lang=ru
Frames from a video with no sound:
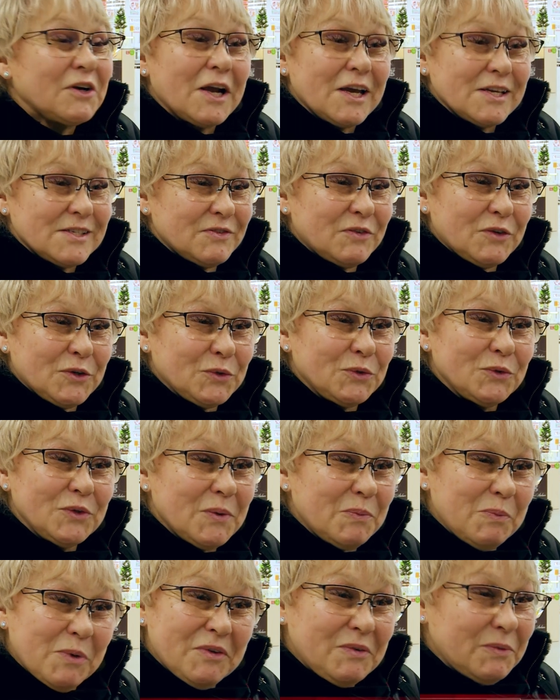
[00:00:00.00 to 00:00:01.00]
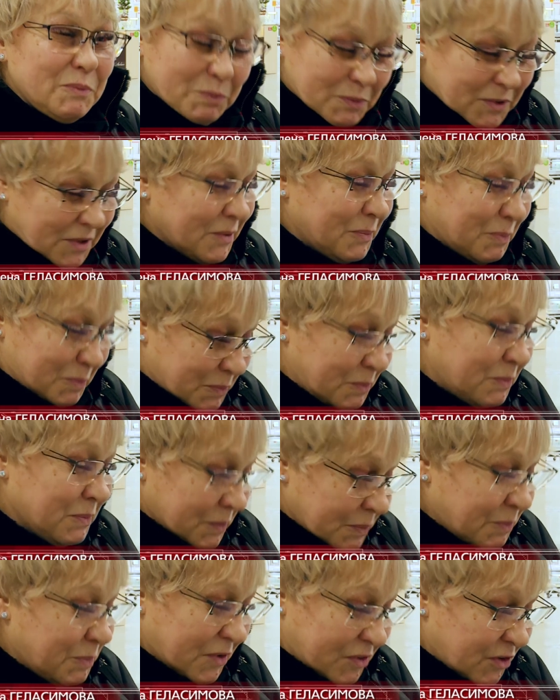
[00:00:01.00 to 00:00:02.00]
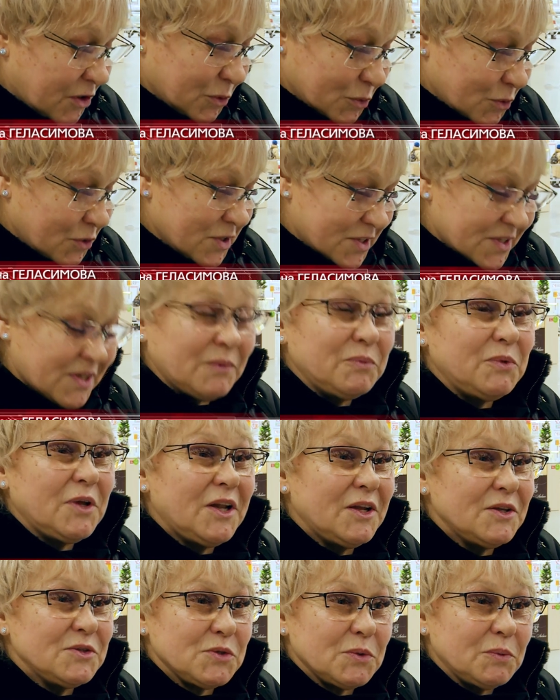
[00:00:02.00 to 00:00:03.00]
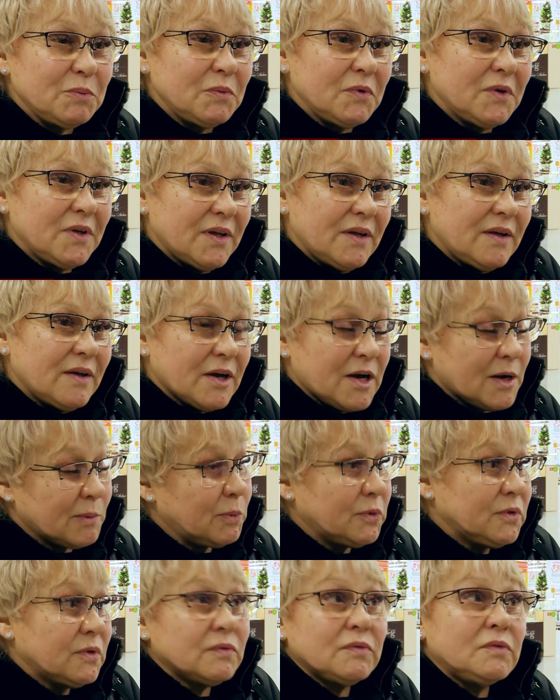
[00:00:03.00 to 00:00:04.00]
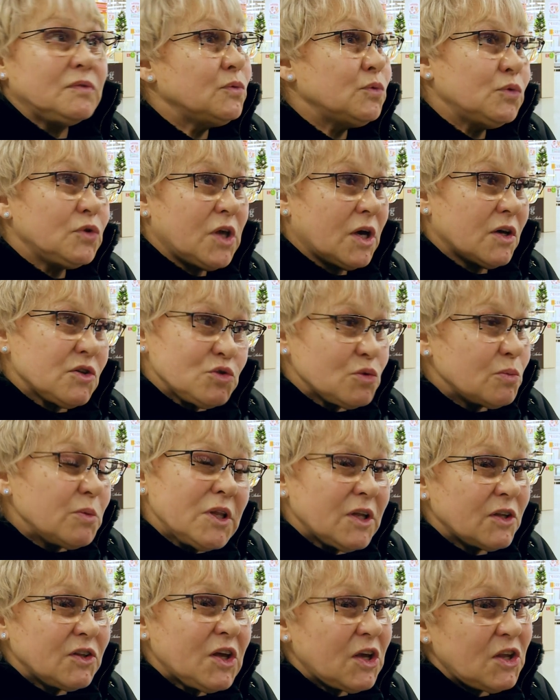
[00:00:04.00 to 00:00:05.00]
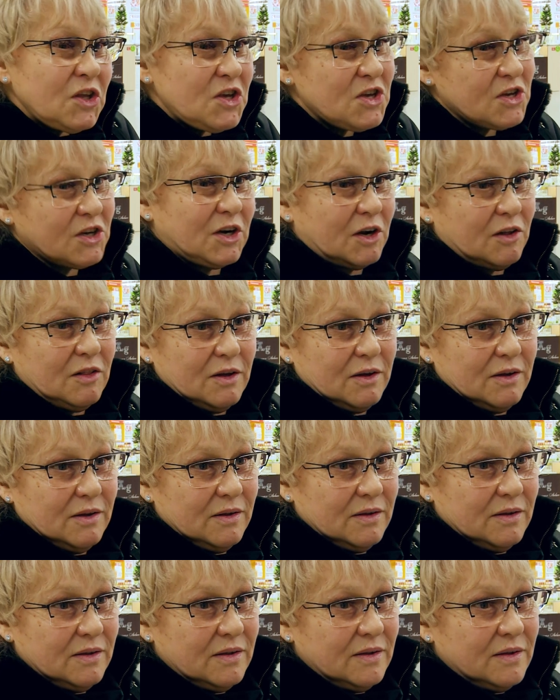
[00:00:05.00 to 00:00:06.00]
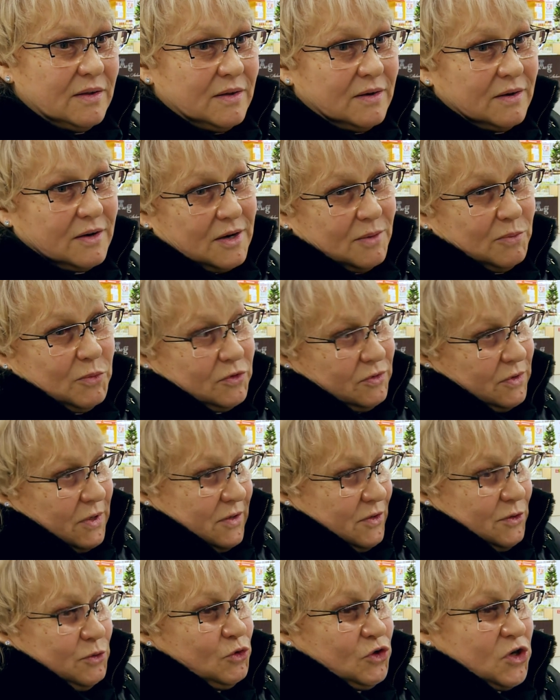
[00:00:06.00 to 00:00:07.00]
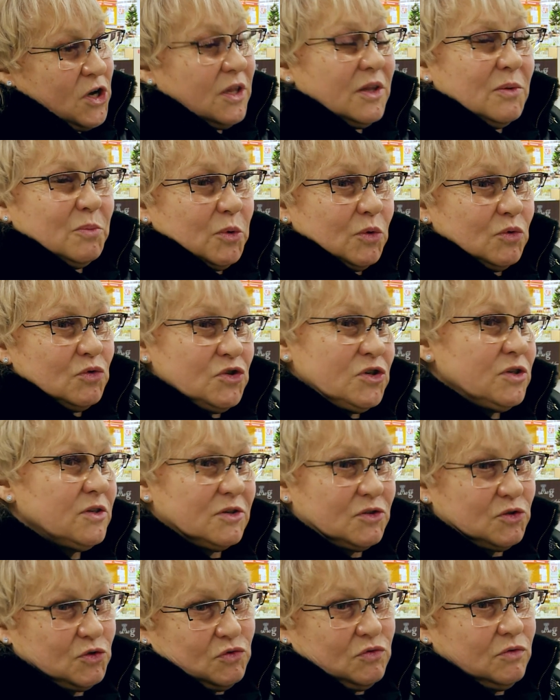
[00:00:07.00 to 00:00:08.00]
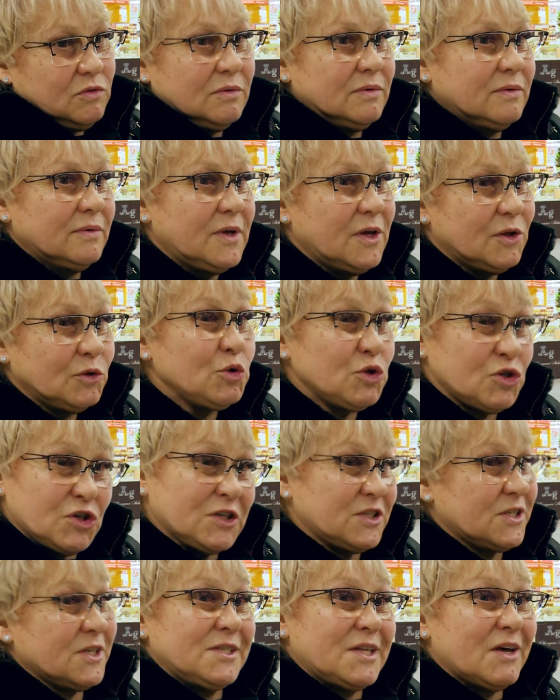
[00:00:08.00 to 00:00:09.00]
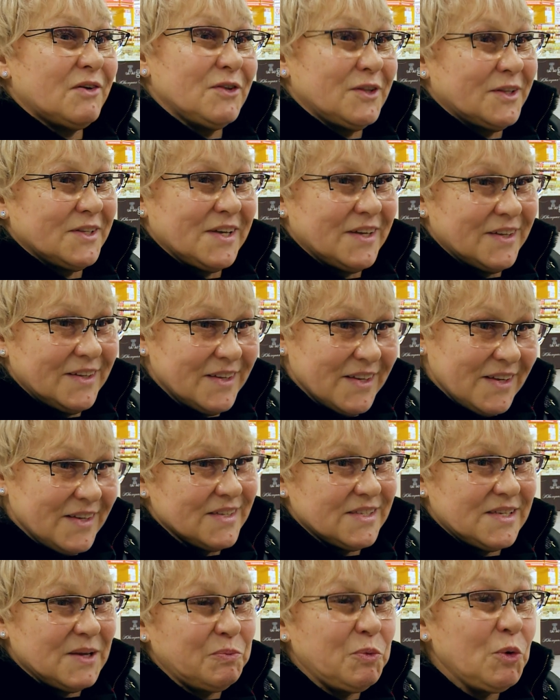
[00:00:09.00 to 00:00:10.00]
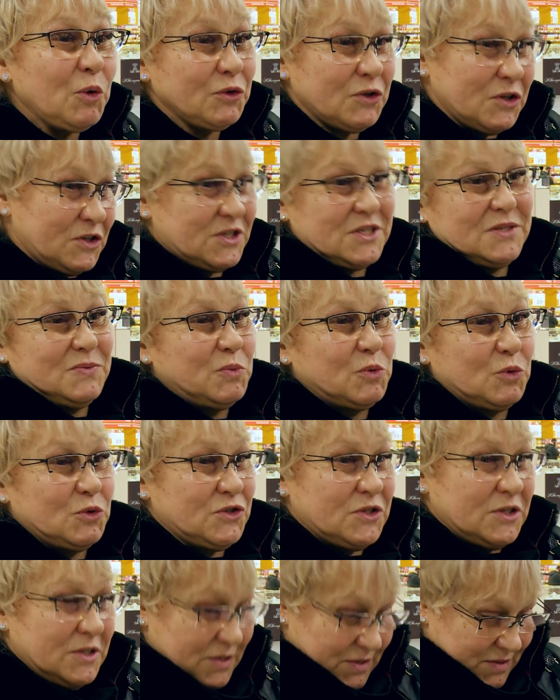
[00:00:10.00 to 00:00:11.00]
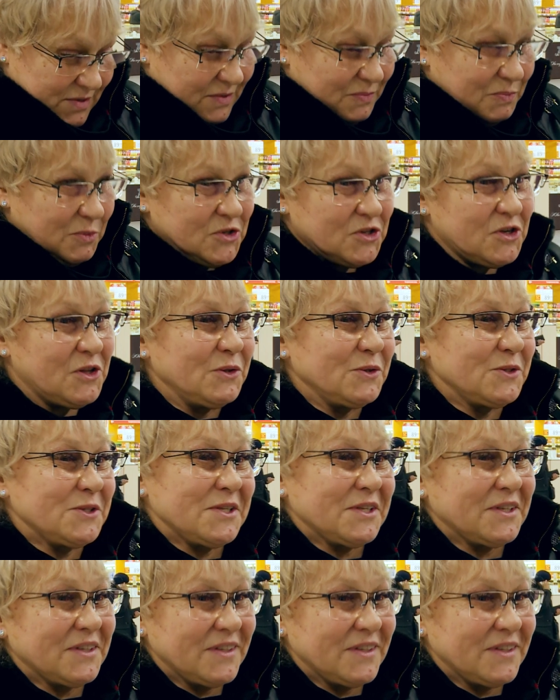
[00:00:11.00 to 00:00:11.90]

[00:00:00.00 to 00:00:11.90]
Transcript: раз «Фортуна» повернулась ко мне лицом. Как бы, ну, я особенно-то и не играла. Как бы так случайно получилось, что дочка заставила заполнить и сбросить. И, пожалуйста.